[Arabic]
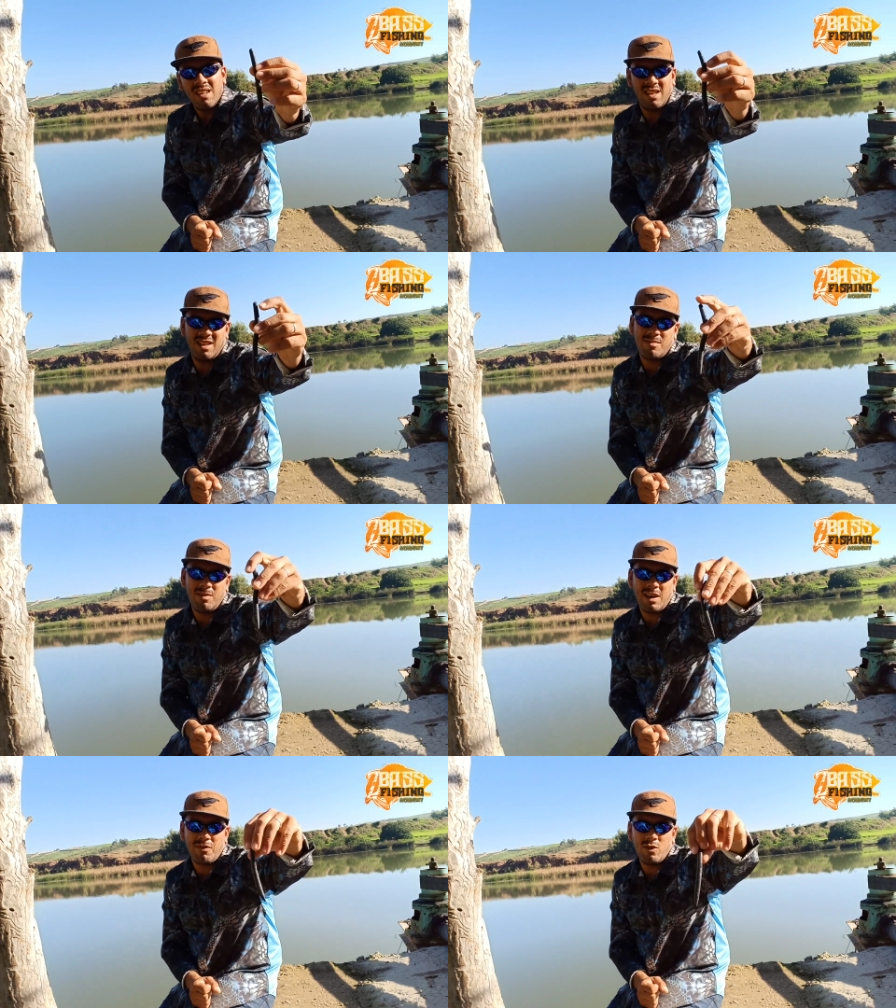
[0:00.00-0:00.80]
الاسم
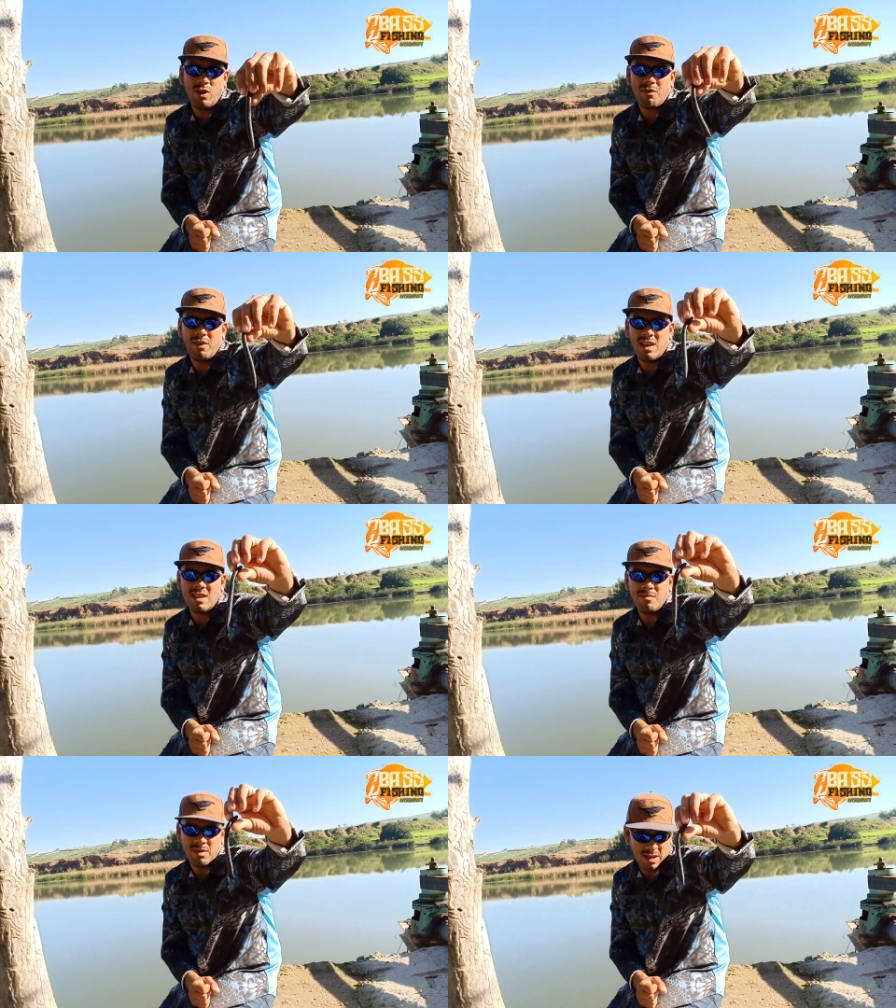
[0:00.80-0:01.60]
عارفينه عارفين
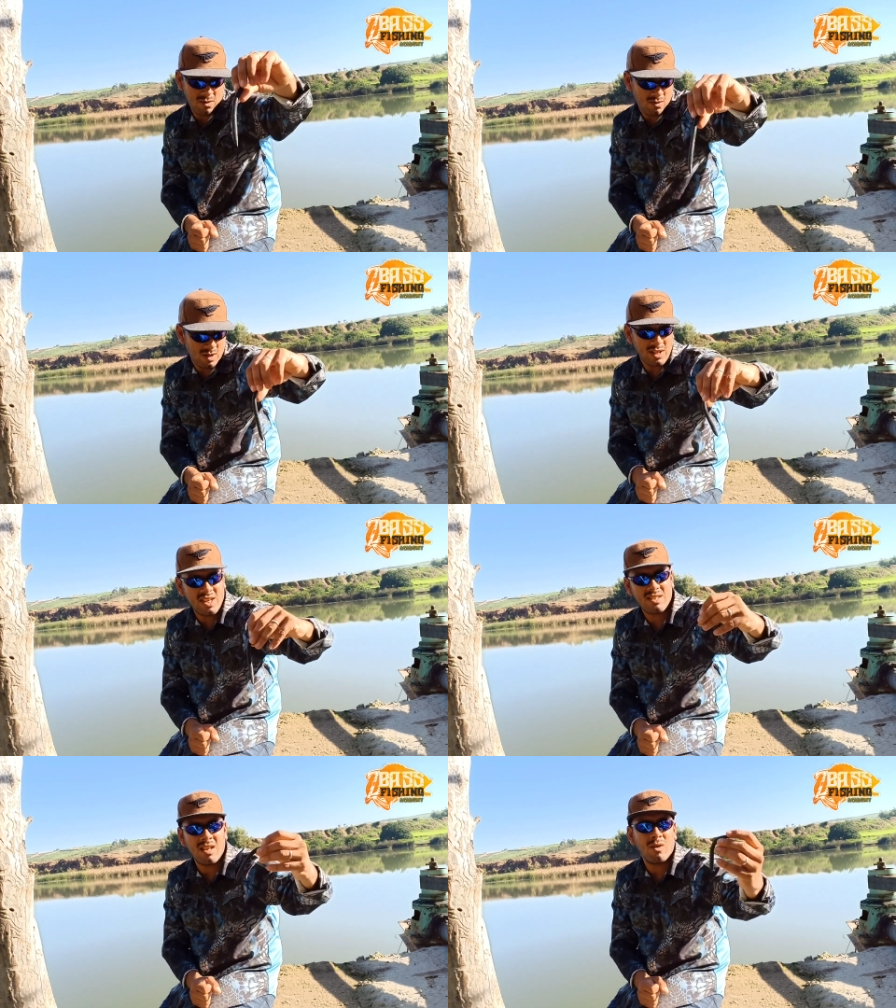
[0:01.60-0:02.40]
الاسم ديالو
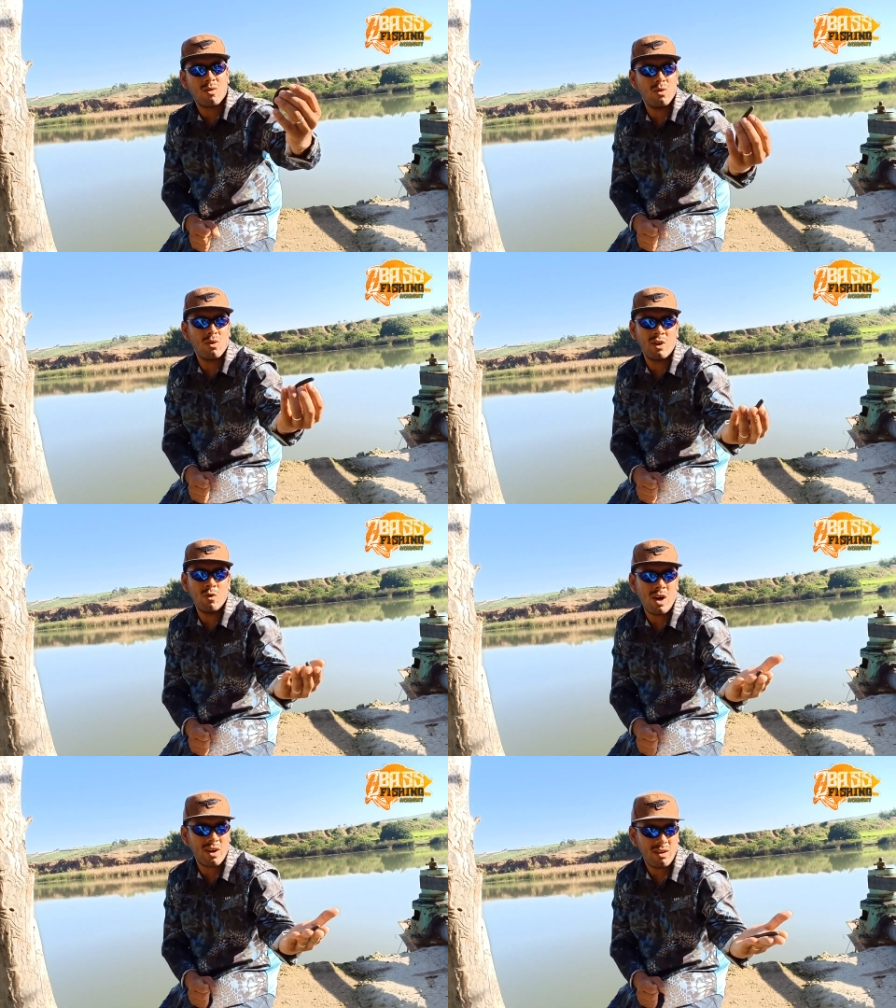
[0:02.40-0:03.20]
هذا ستان كولوري
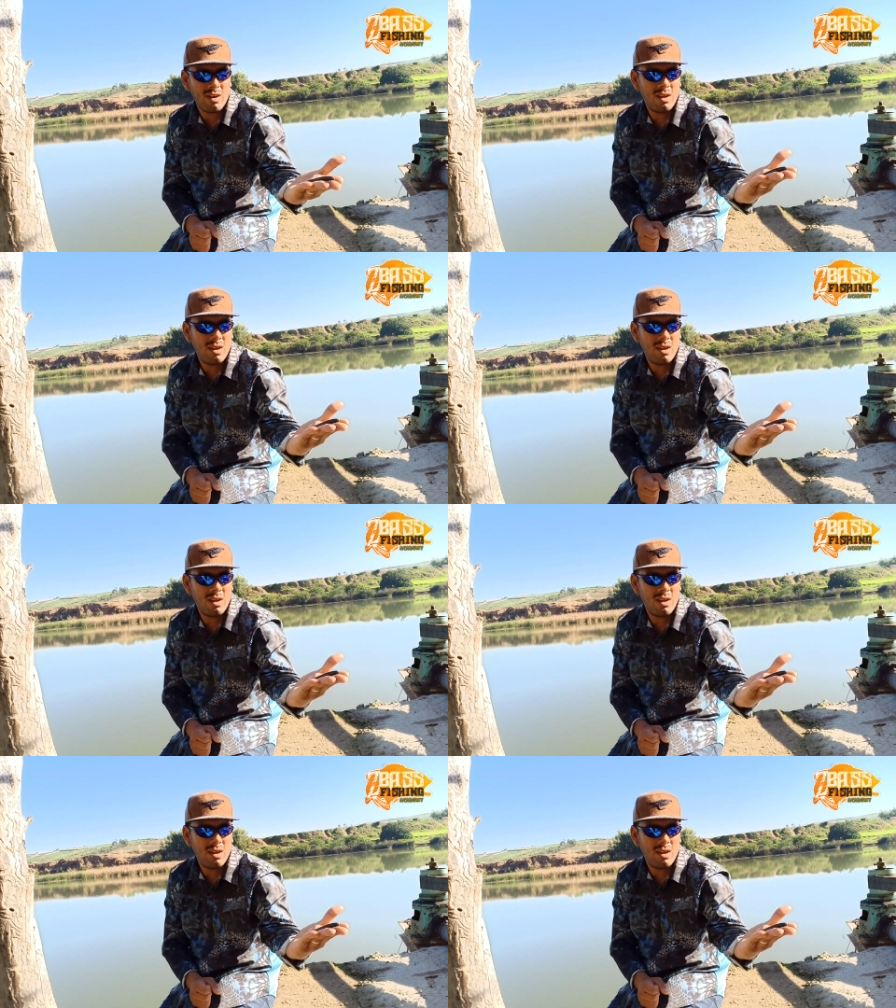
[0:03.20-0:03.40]
نوار